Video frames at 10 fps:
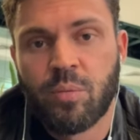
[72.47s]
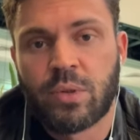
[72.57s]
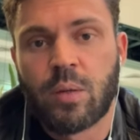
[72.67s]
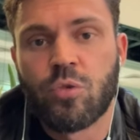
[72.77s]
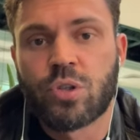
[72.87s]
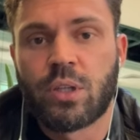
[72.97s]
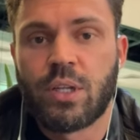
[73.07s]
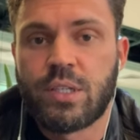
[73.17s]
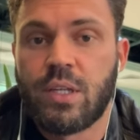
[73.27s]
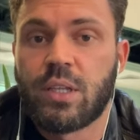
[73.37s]
потому что она
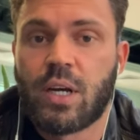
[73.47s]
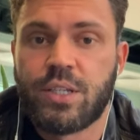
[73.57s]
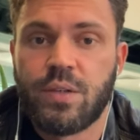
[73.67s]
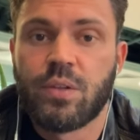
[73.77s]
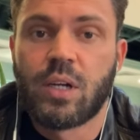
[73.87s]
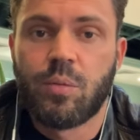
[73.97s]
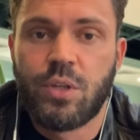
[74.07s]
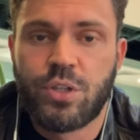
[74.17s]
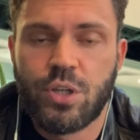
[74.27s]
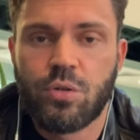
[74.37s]
действительно активно
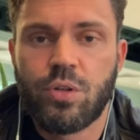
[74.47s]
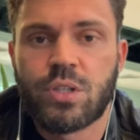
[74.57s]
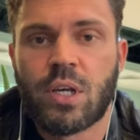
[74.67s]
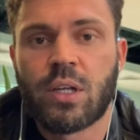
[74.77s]
комментируется,